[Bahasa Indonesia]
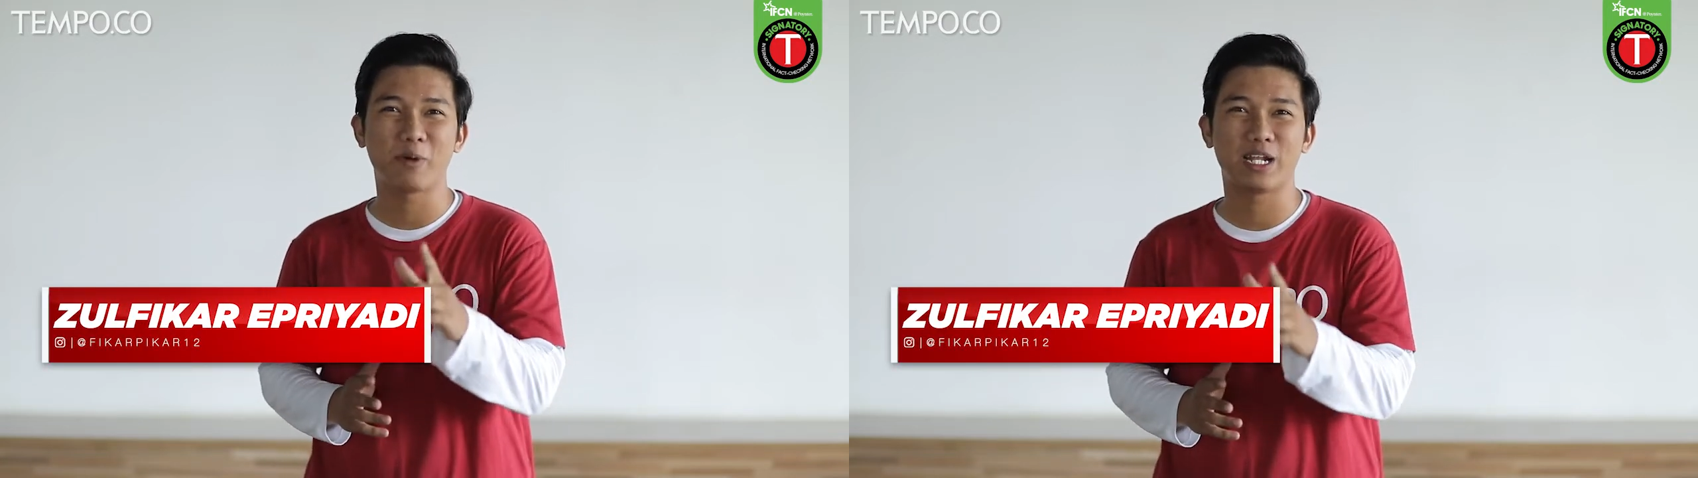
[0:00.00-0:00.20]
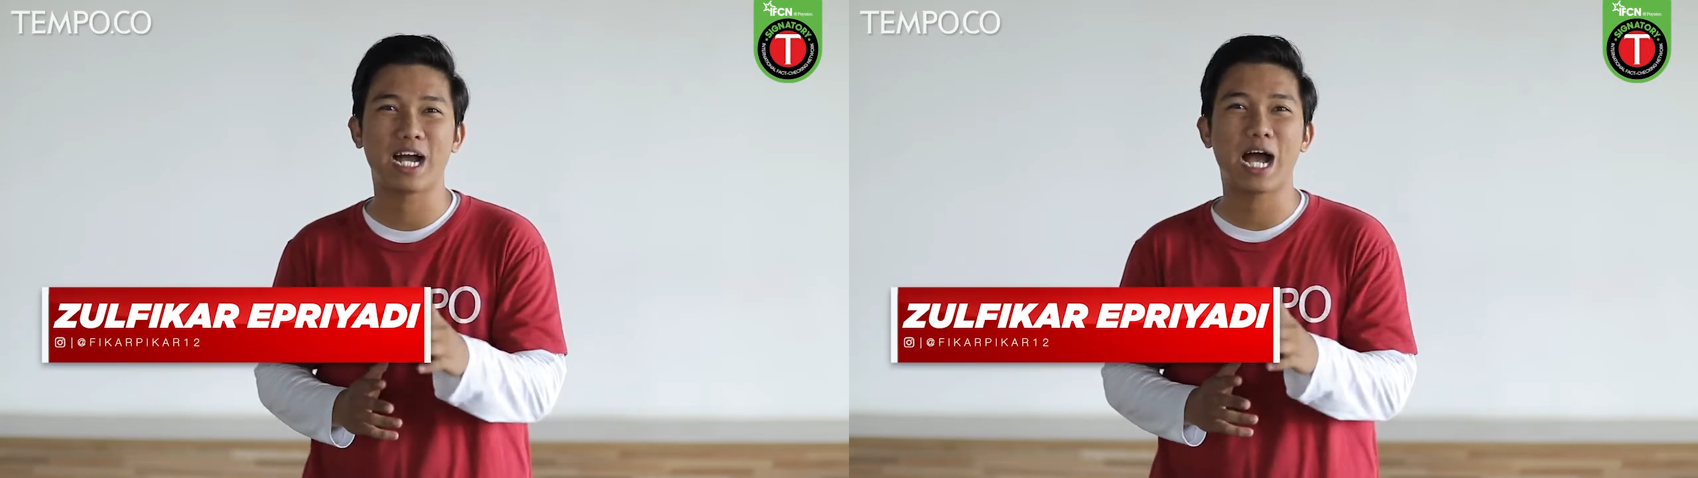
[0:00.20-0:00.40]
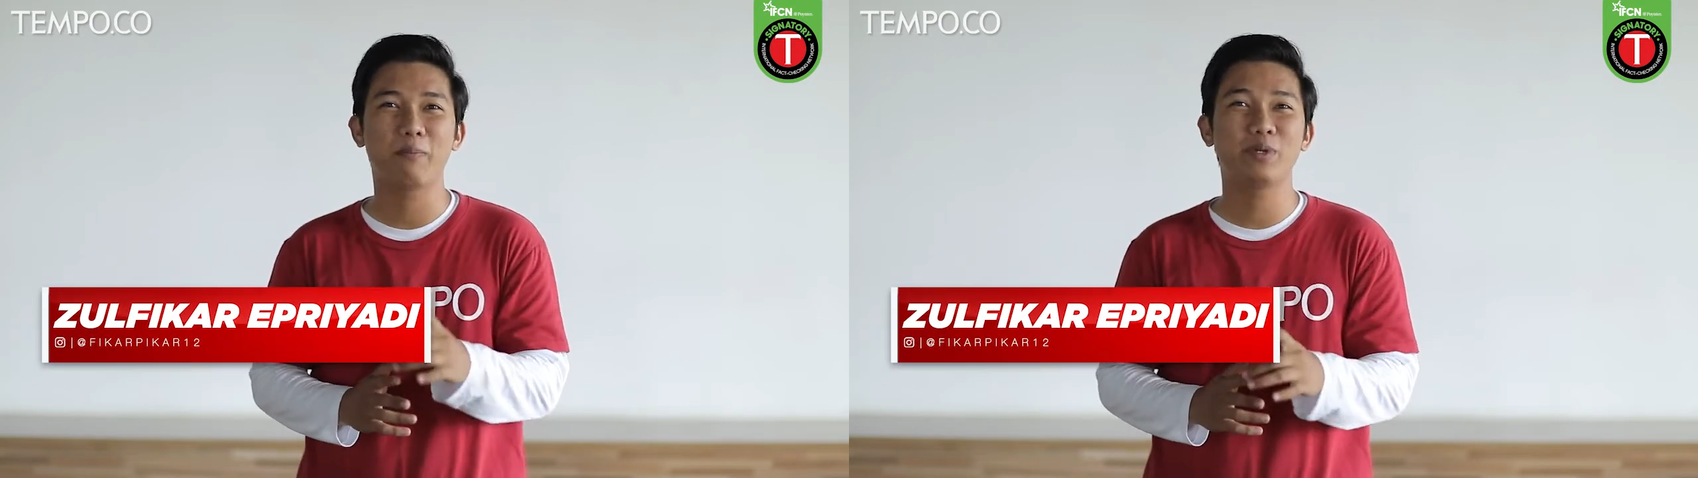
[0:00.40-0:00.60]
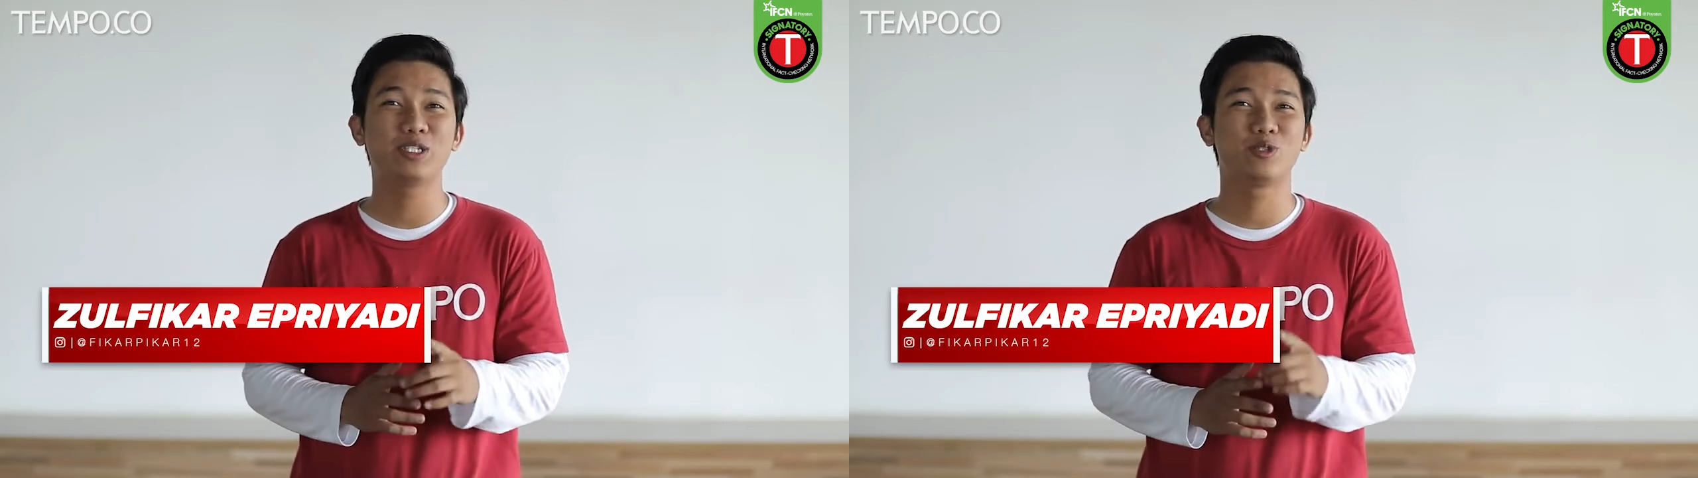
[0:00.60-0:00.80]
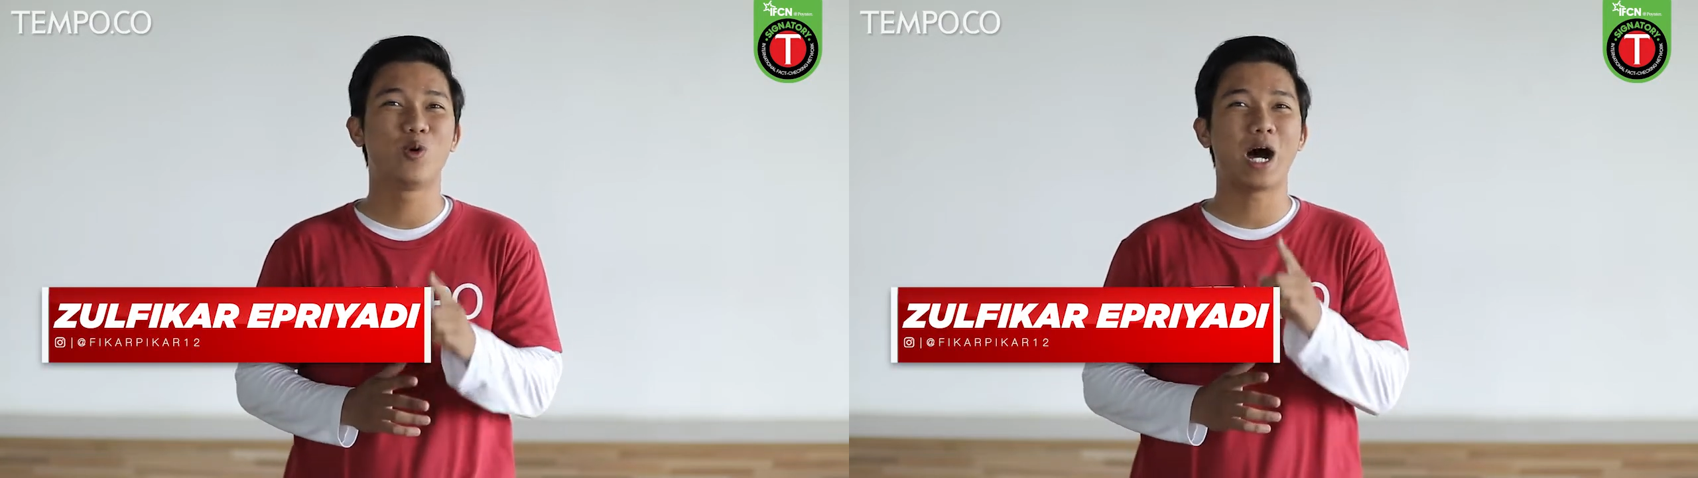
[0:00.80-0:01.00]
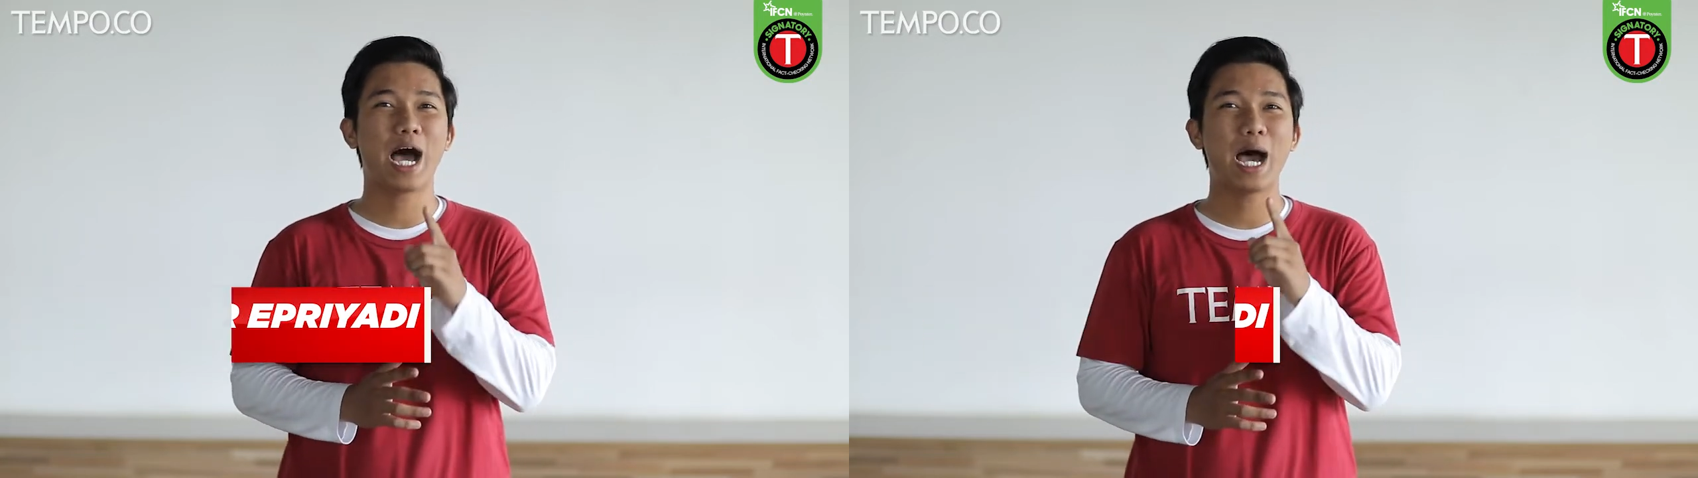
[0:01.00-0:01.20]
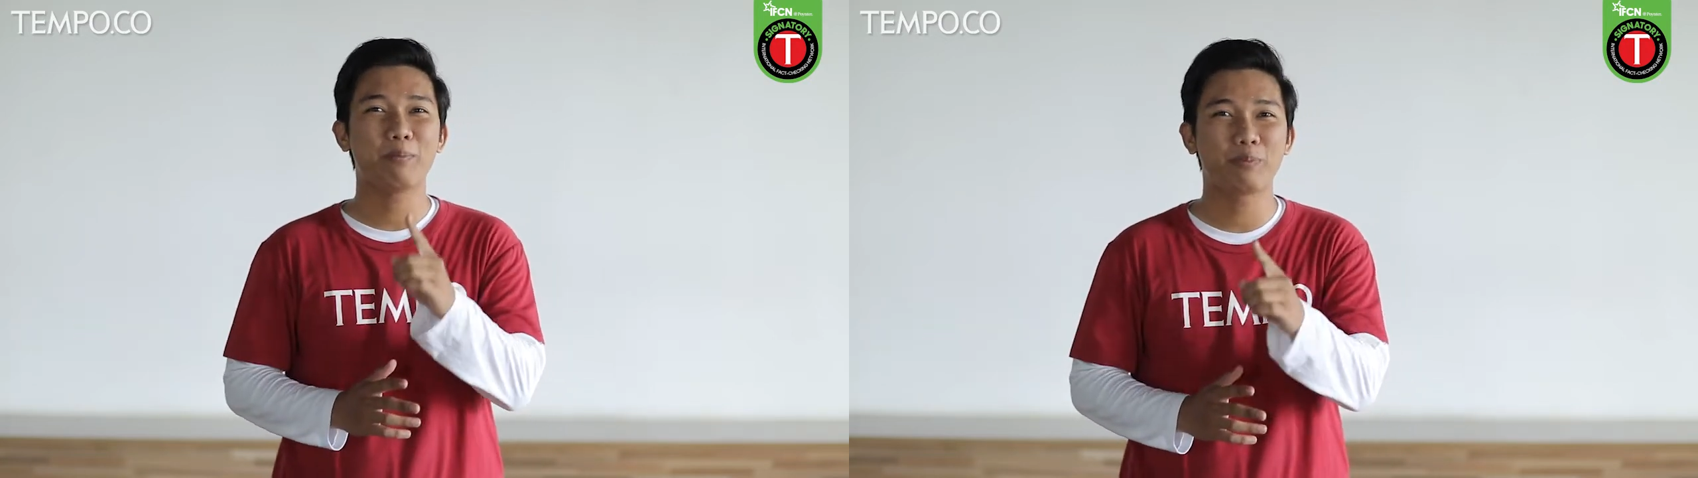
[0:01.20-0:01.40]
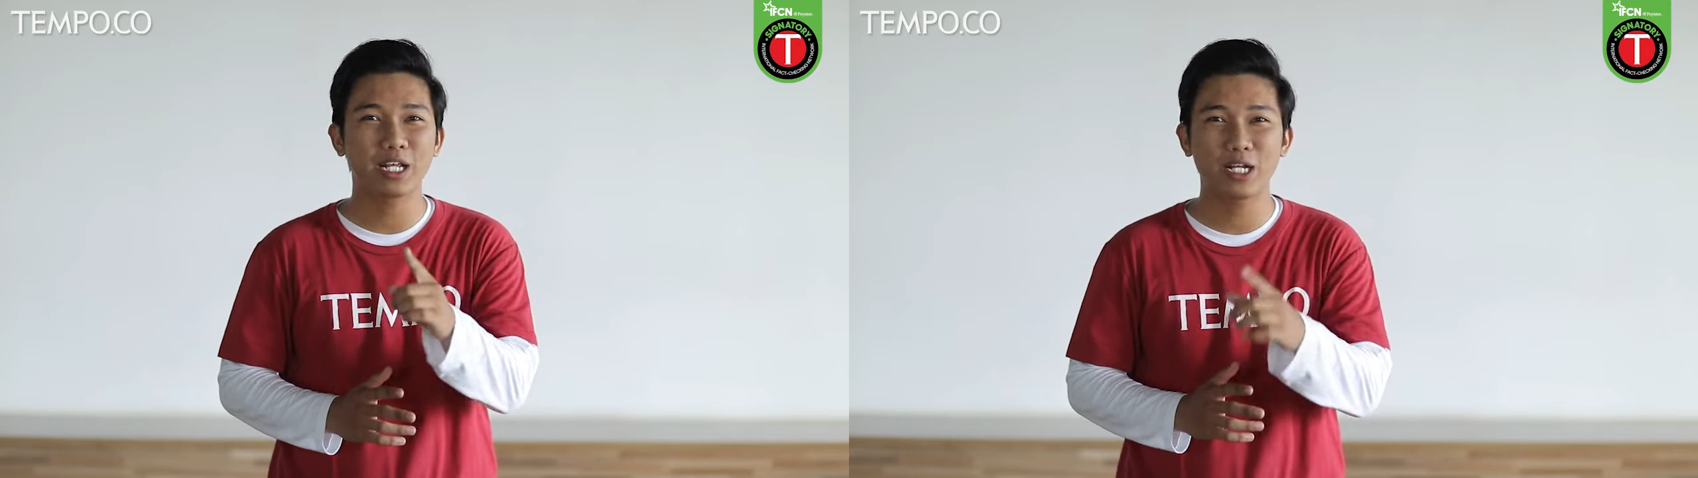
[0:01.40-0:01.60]
pada Kamis 2
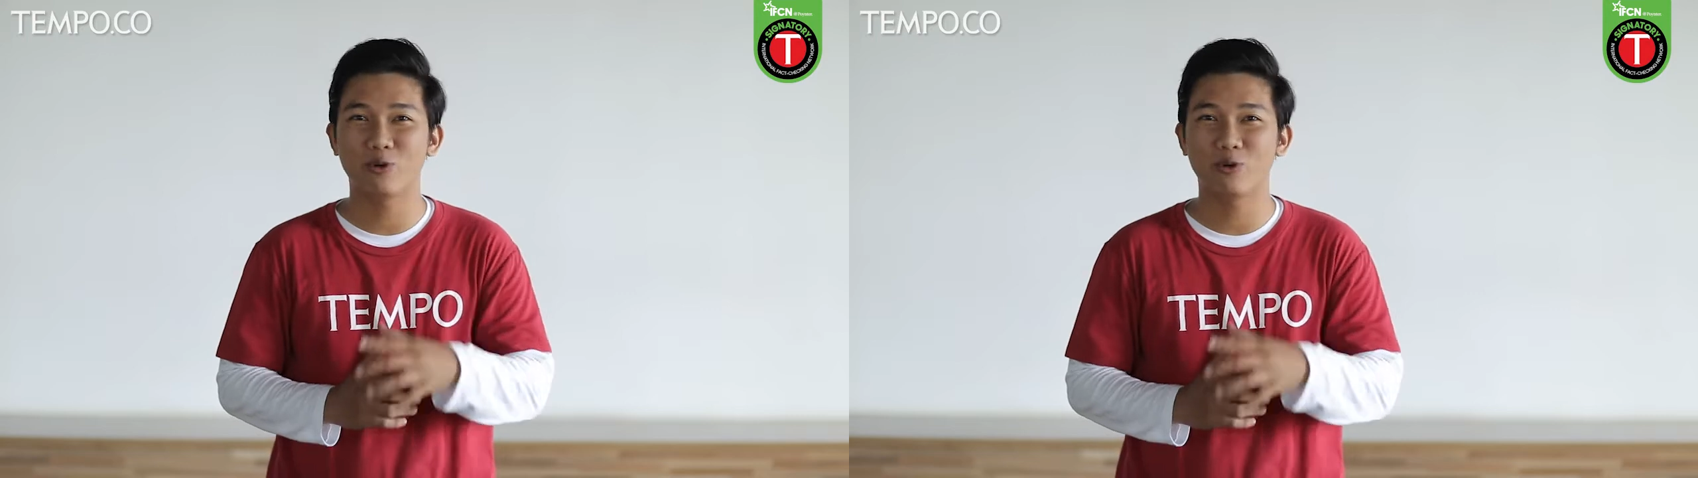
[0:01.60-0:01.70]
April